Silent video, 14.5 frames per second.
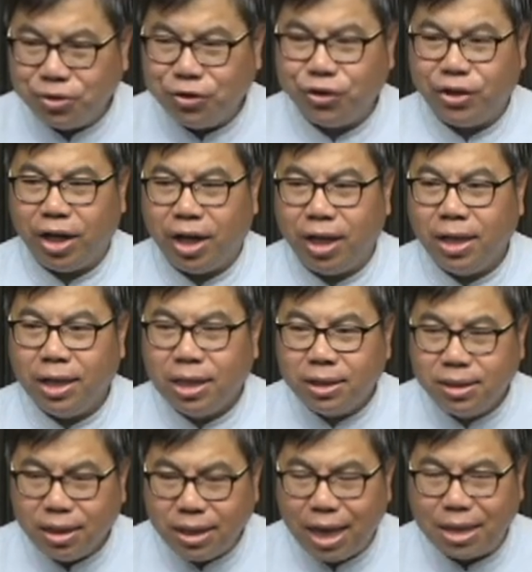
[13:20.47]
斥了
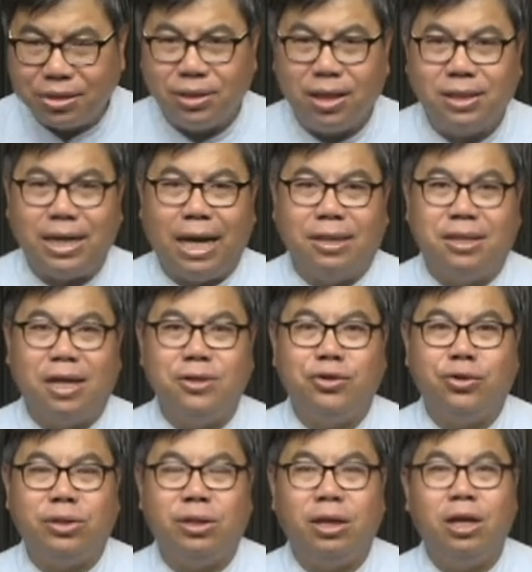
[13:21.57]
这样子的假先
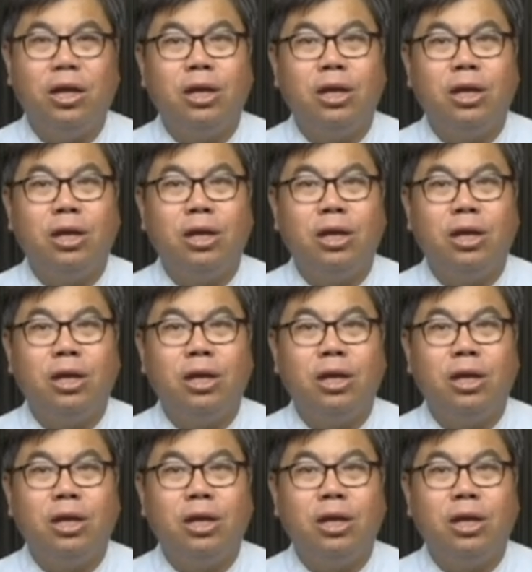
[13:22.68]
知，